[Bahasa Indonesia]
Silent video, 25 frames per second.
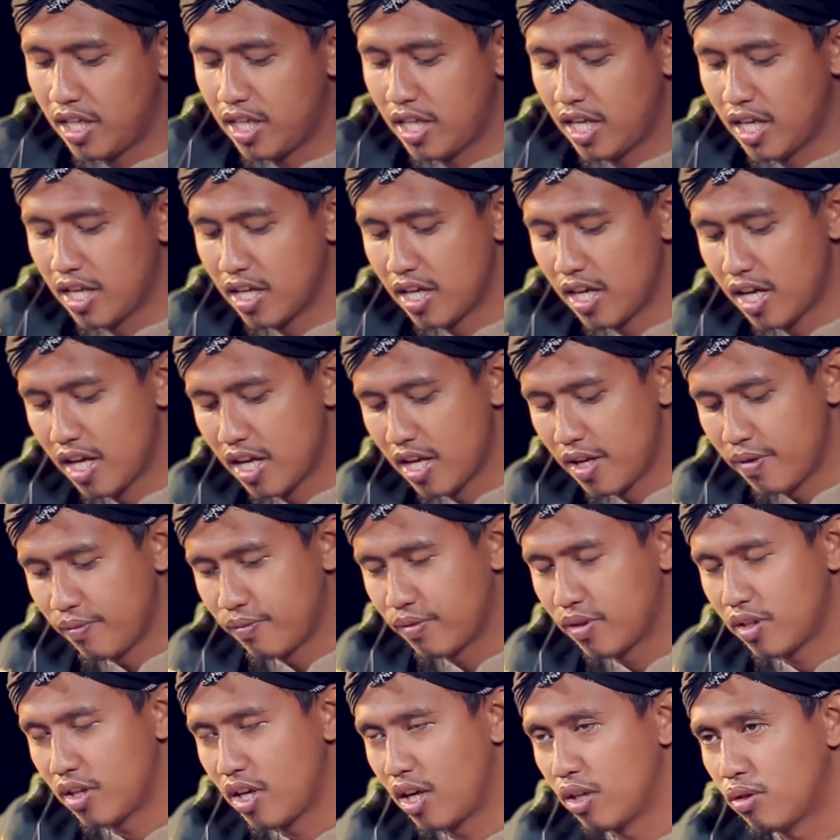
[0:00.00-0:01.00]
ini ya,
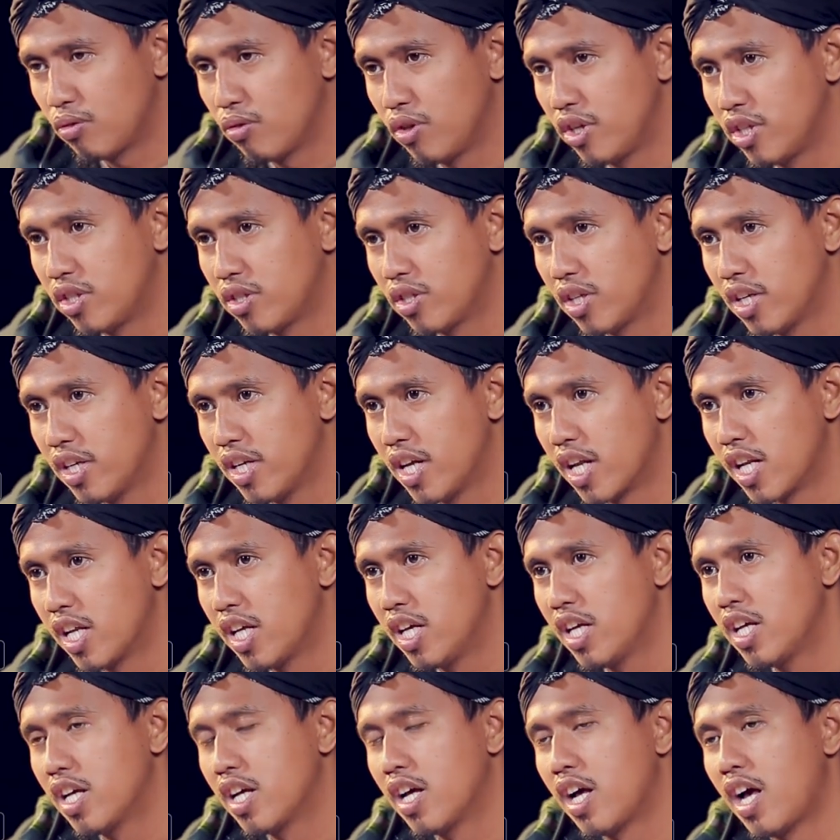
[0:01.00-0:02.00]
yaitu istri
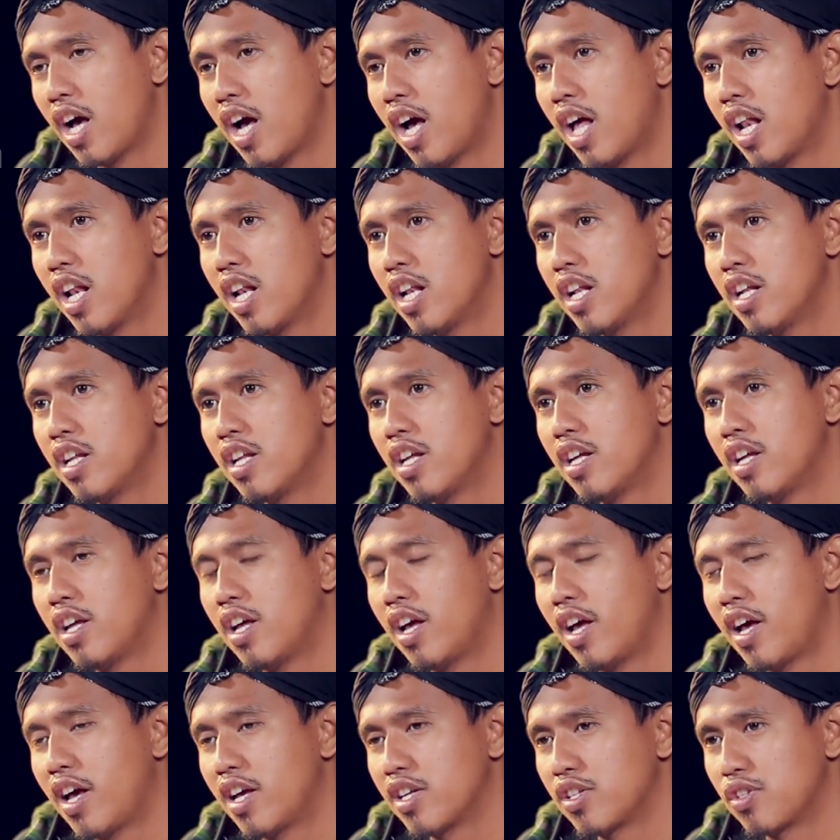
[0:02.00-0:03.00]
dari Al
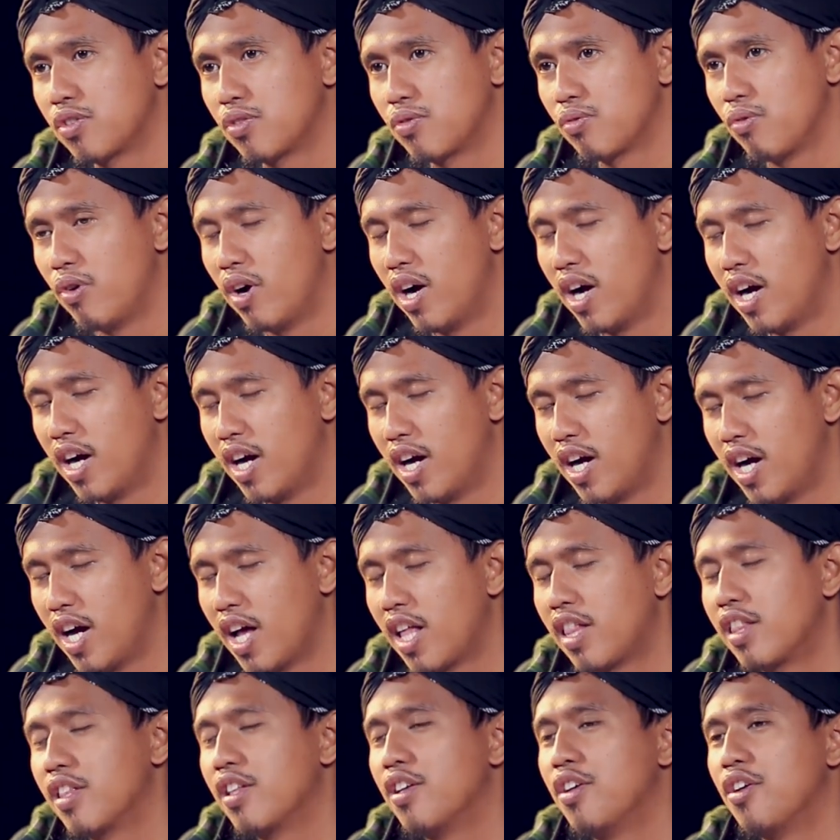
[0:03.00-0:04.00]

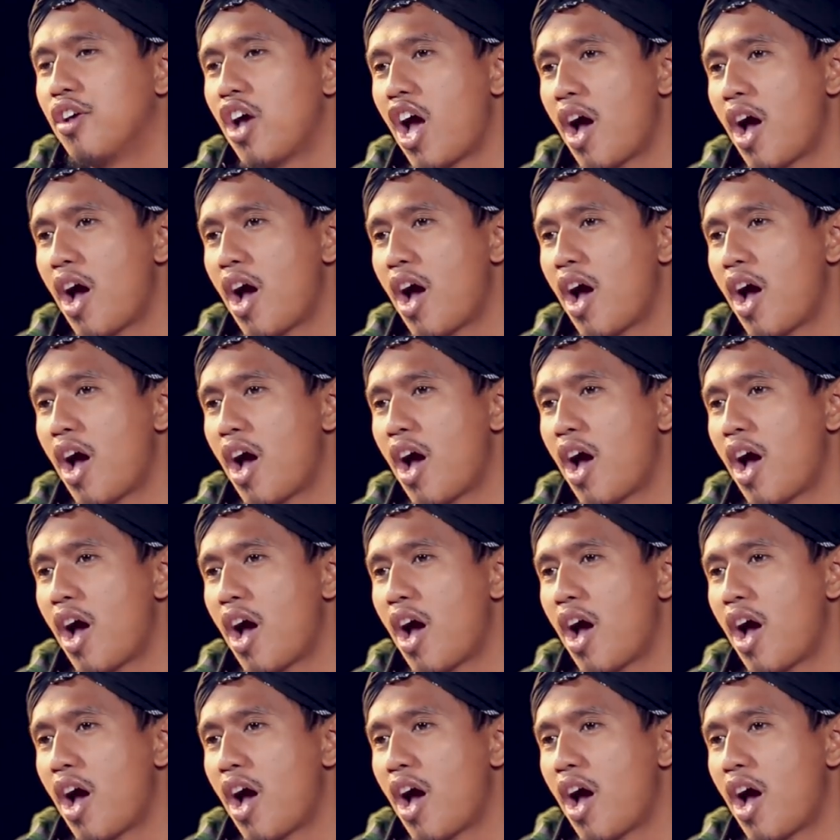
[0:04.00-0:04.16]
Aswad.